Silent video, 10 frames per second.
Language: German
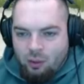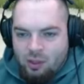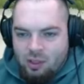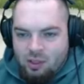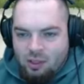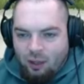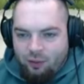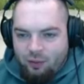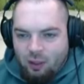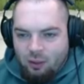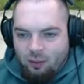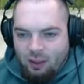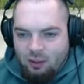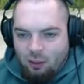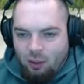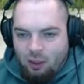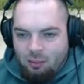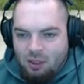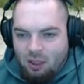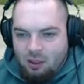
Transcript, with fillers: uns ist ein Scuff an der Wand, lol, den habe ich gar